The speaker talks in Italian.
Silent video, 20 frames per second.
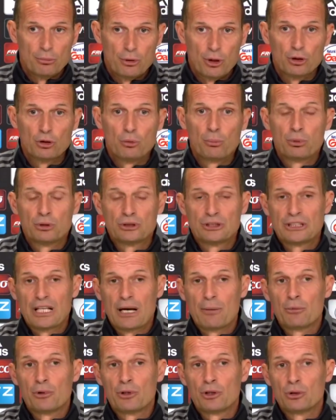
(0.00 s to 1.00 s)
Però non
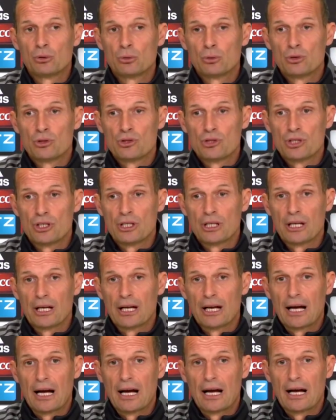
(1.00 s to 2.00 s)
possiamo ridurci
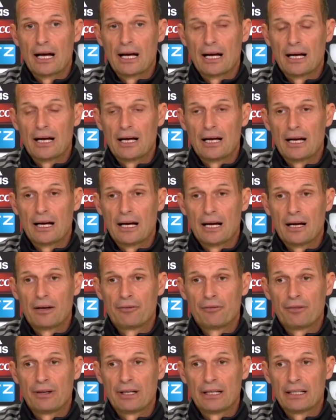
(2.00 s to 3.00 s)
a,
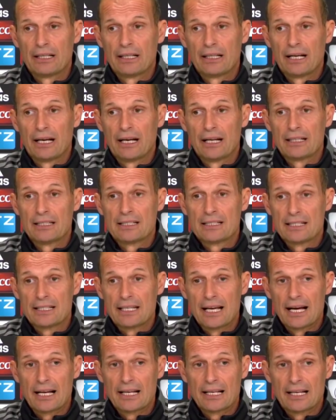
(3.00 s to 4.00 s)
a, fare, a
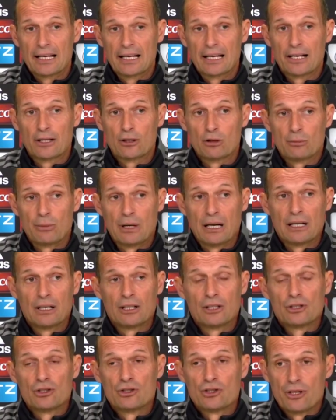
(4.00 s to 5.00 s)
rischiare che la Roma
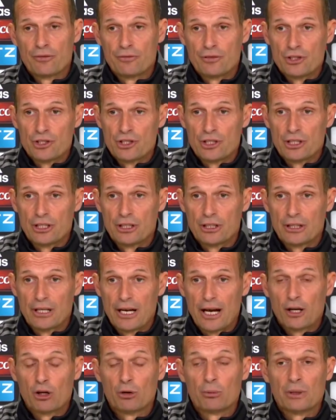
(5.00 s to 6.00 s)
ci avvicini.
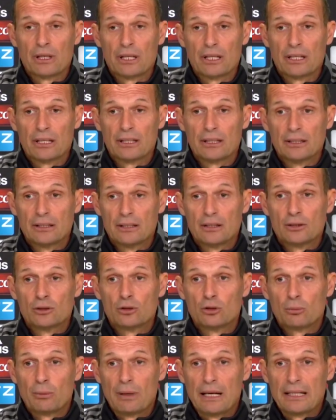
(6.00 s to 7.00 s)
Ecco perché
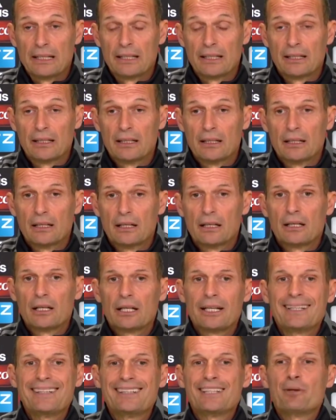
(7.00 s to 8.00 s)
domani,
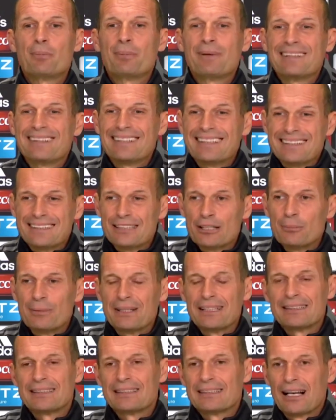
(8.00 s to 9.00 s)

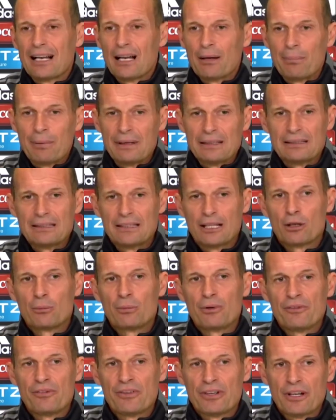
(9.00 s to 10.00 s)
indipendentemente dalla partita
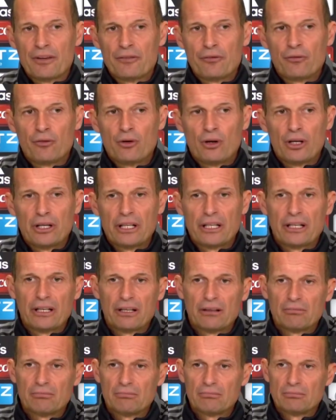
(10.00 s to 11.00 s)
come verrà
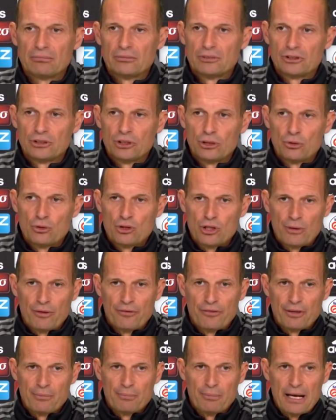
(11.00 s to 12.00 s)
fuori, se riusciamo
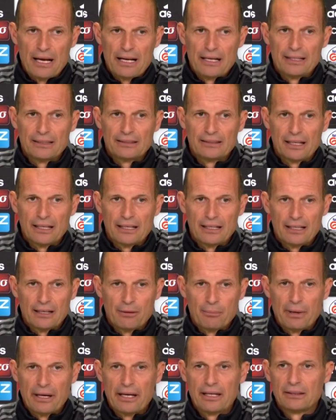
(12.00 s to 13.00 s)
a far bene
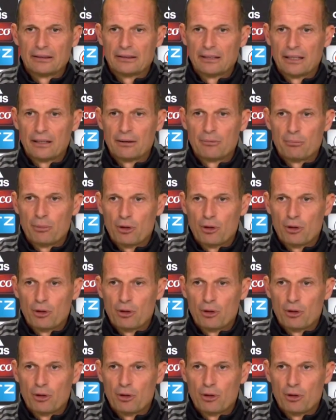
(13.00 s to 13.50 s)
tecnicamente,